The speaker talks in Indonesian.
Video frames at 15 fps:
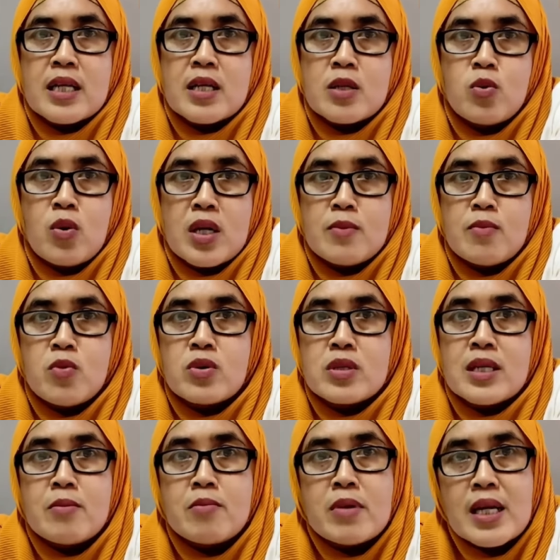dari 2016
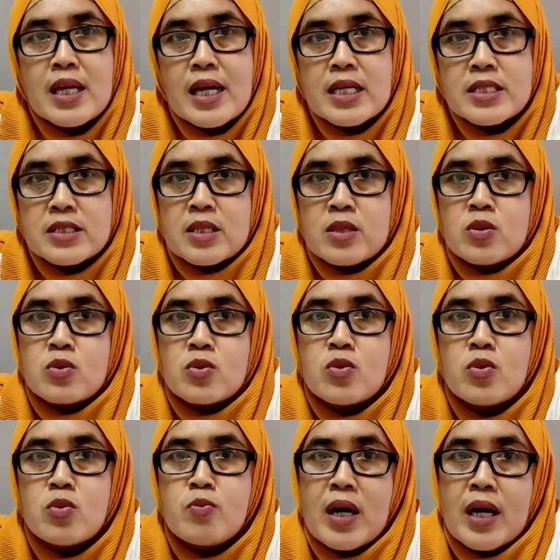
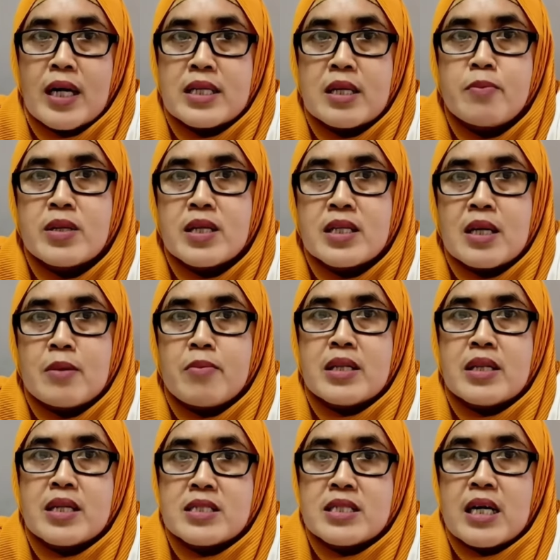itu hmm. makanya
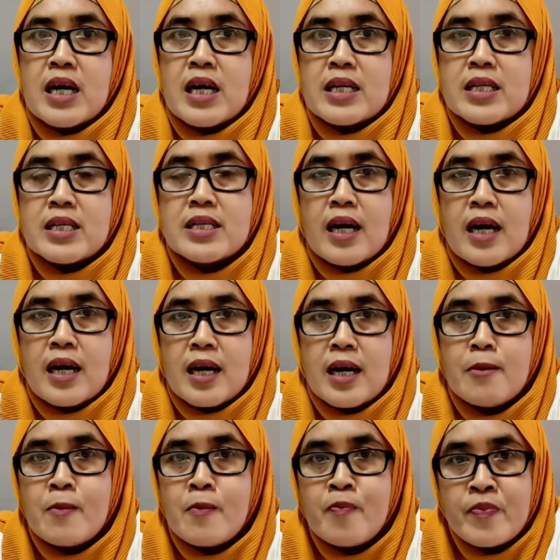penetapan tersangkanya
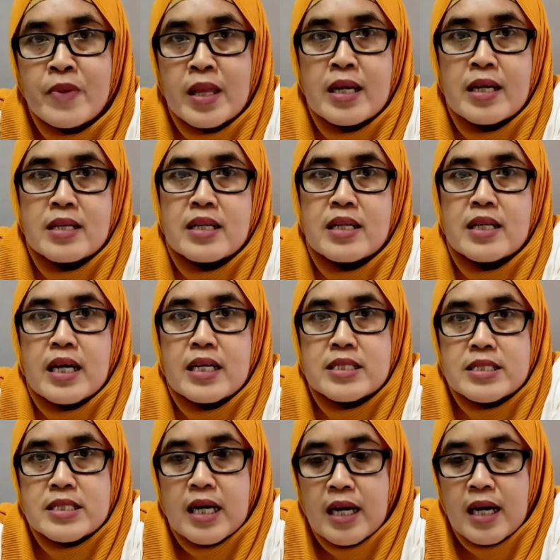dianggap tidak
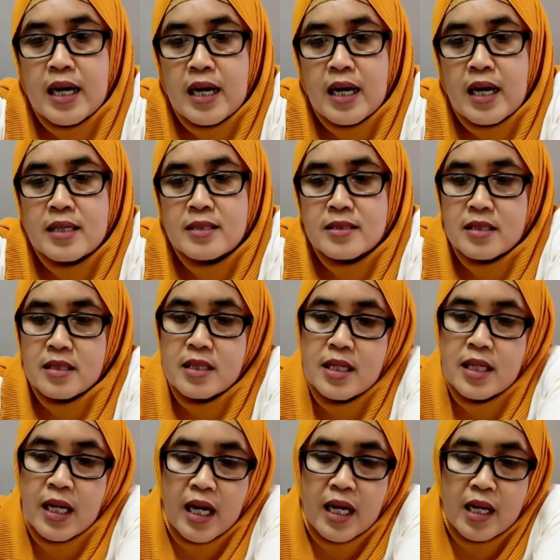sah
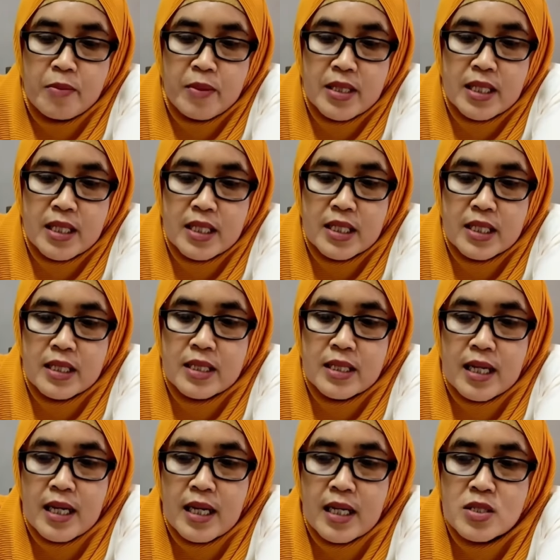okay. harapan dari
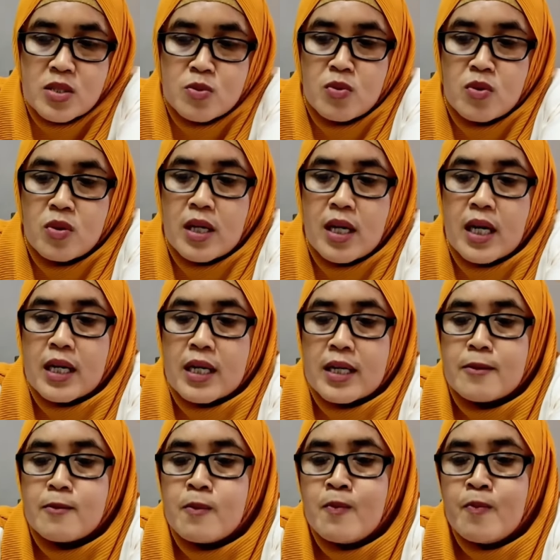kita semoga
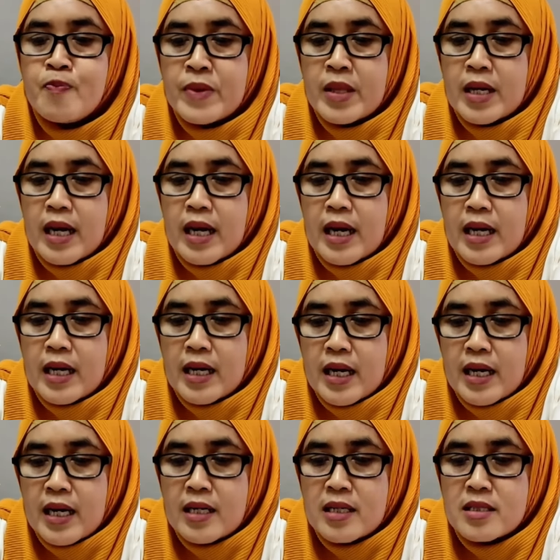hakim
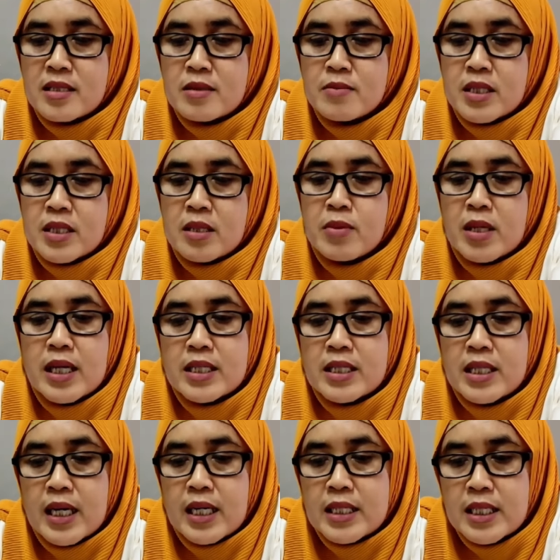akan e,
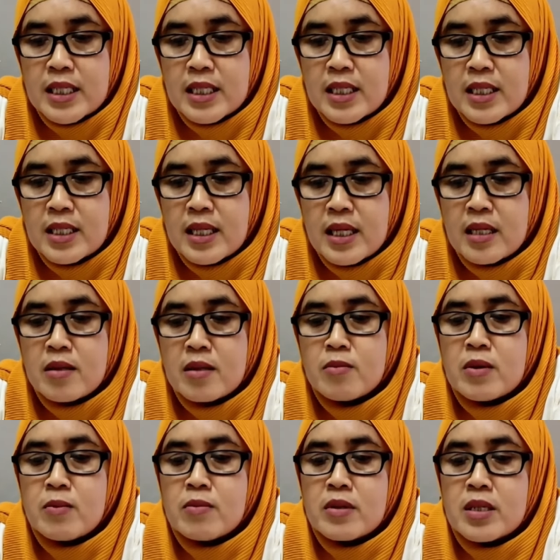berhati-hati dan
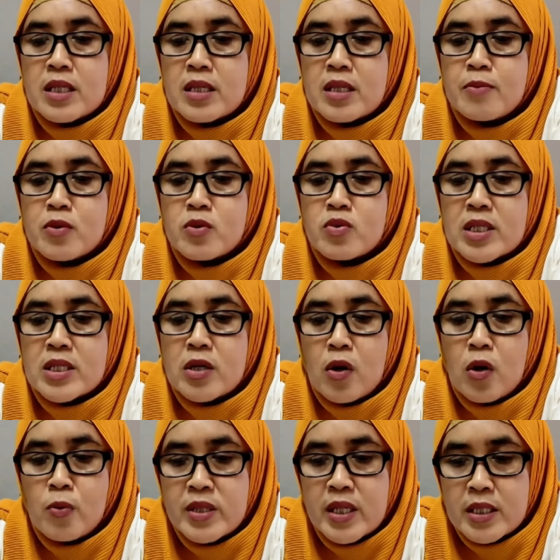memberi keputusan
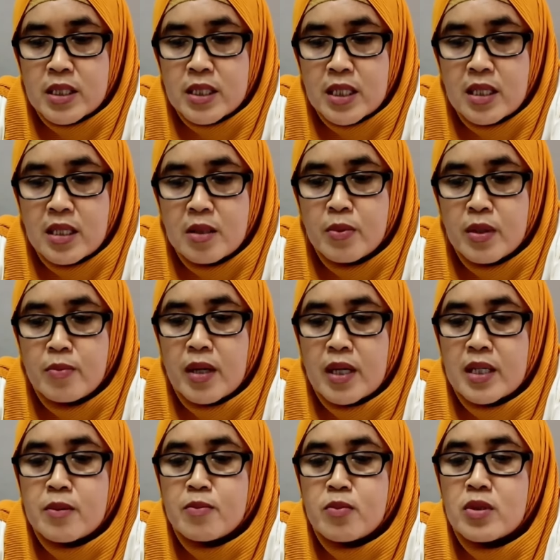objektif.
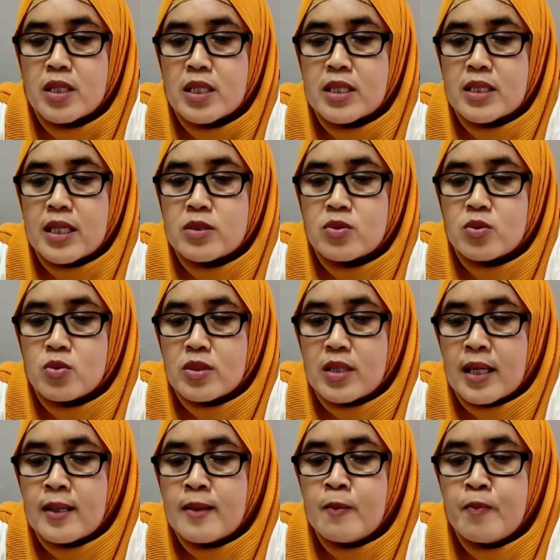Kemarin pun kita
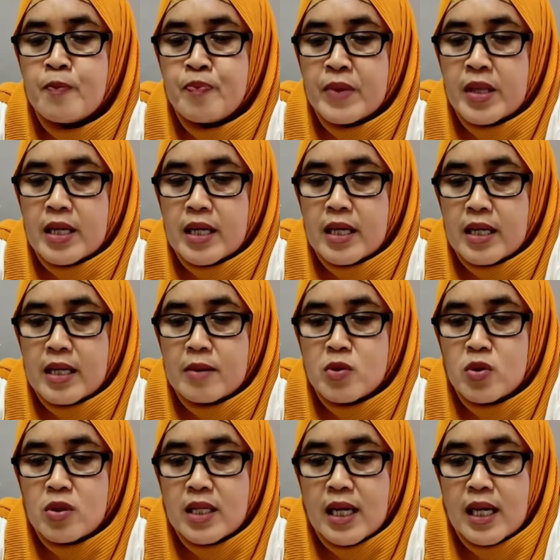sudah
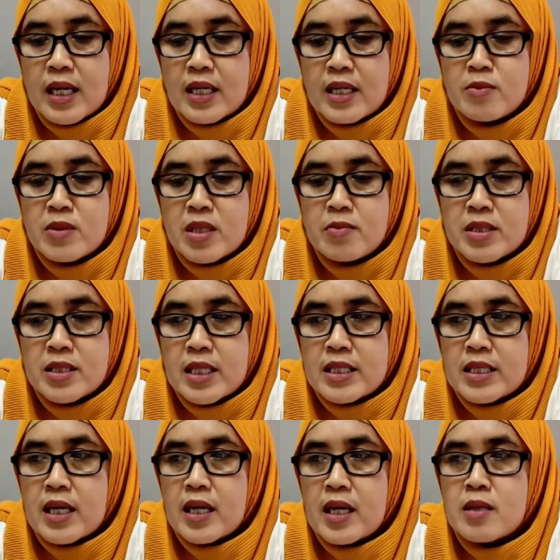alhamdulillah hakimnya
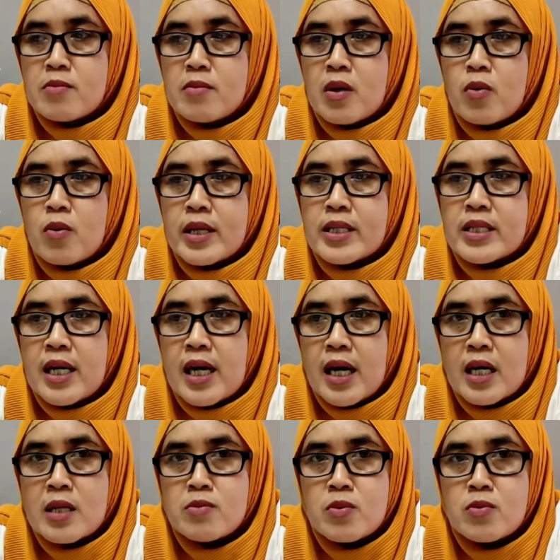menyatakan bahwa
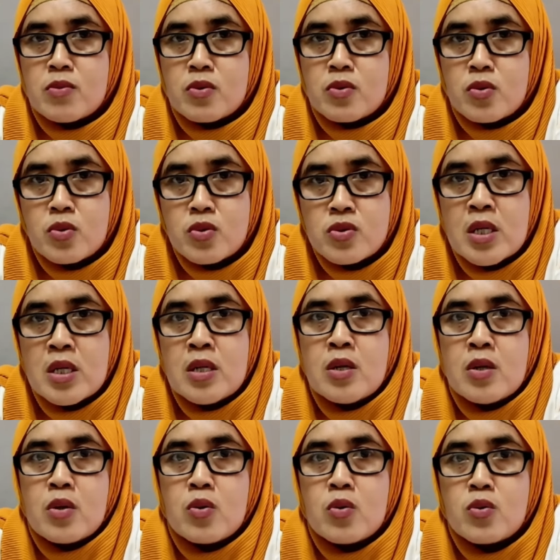dia akan memutus
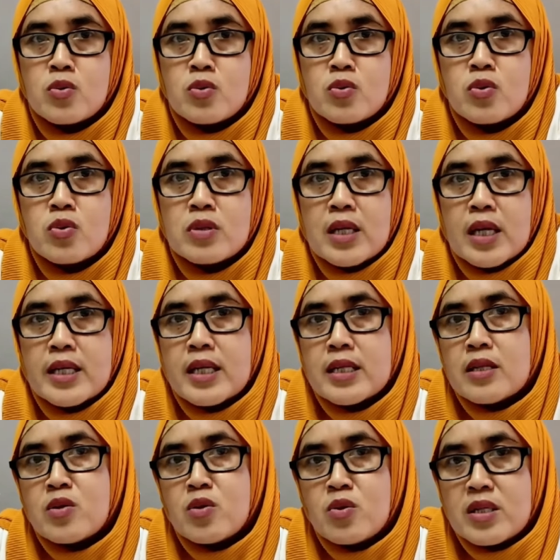untuk
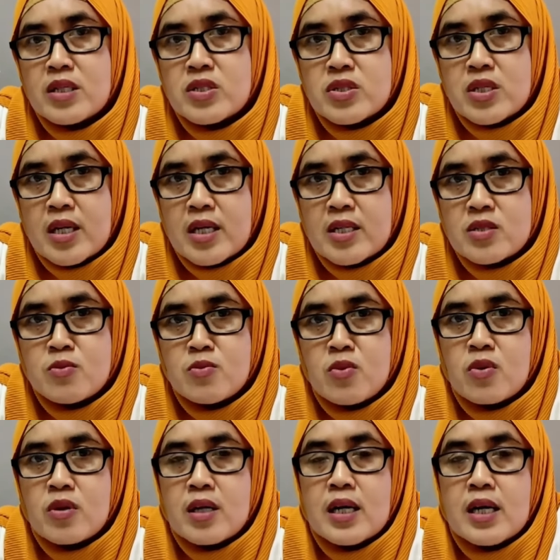rakyat Indonesia.
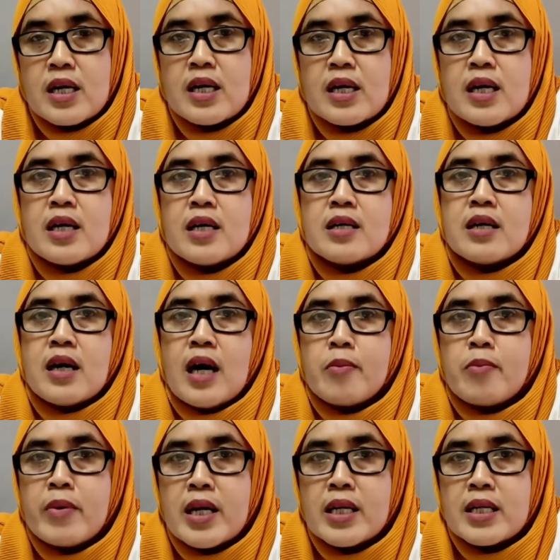Semoga e,
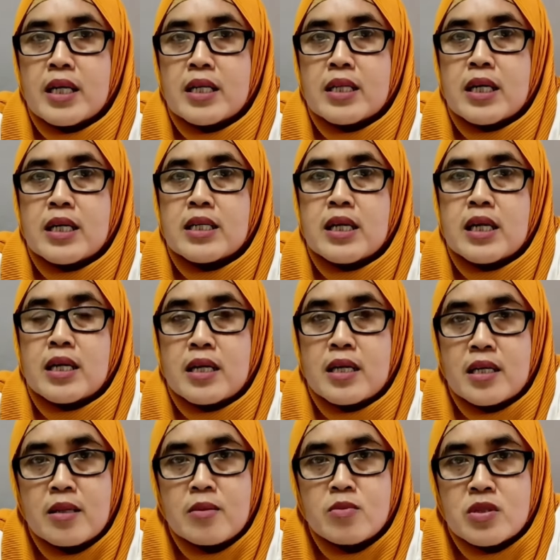apa yang dikatakan
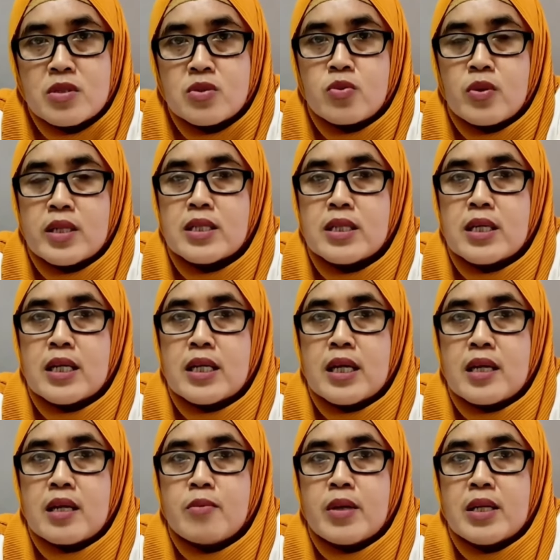hakim sesuai dengan
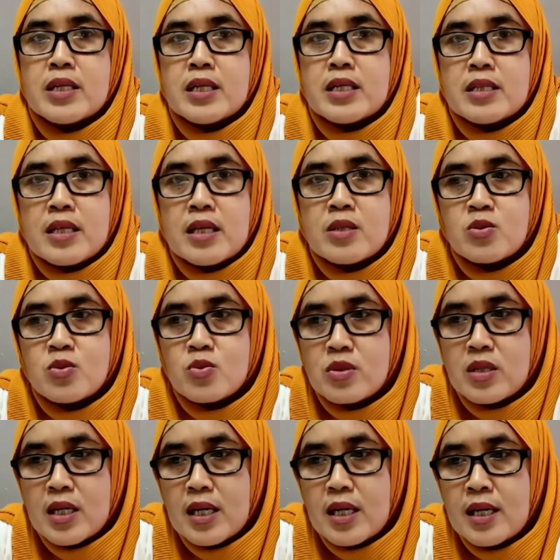harapan kita
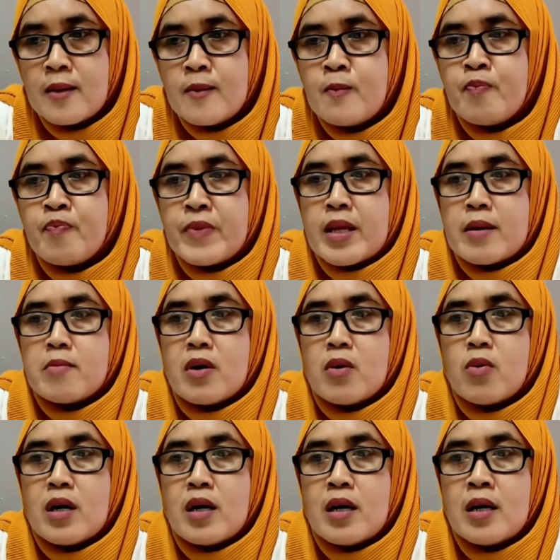juga
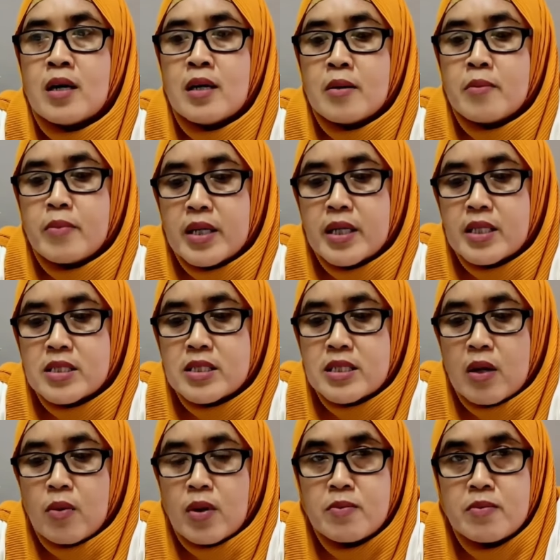bahwa Peggy
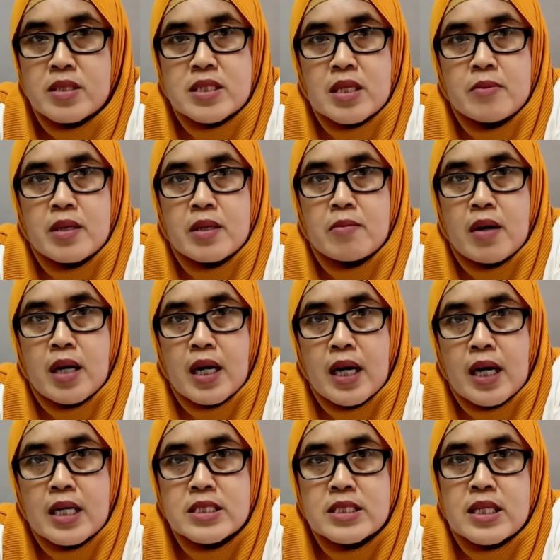Setiawan bisa
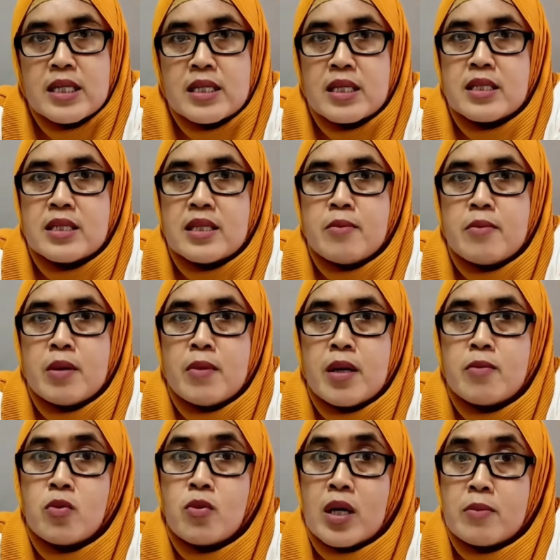bebas karena dia
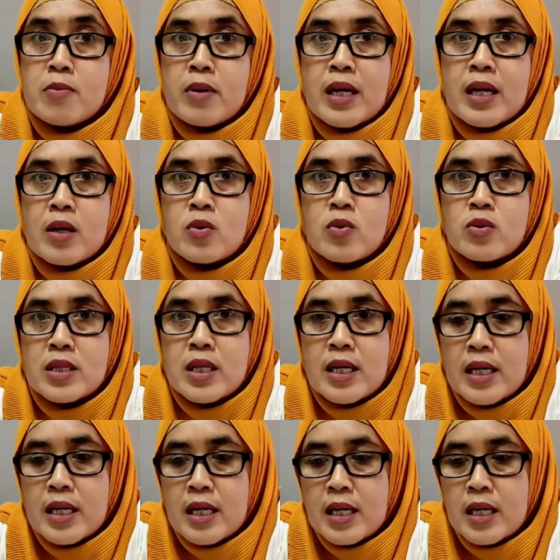memang bukan
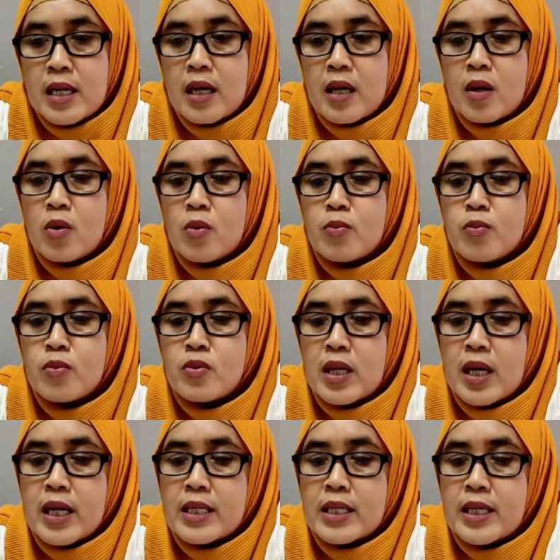pelakunya.
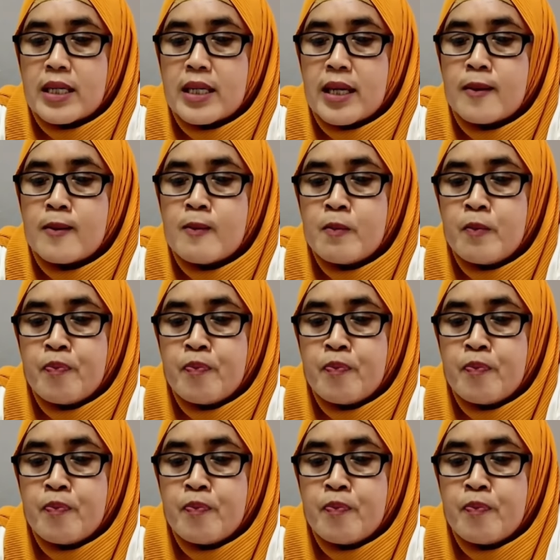Kalaupun ada yang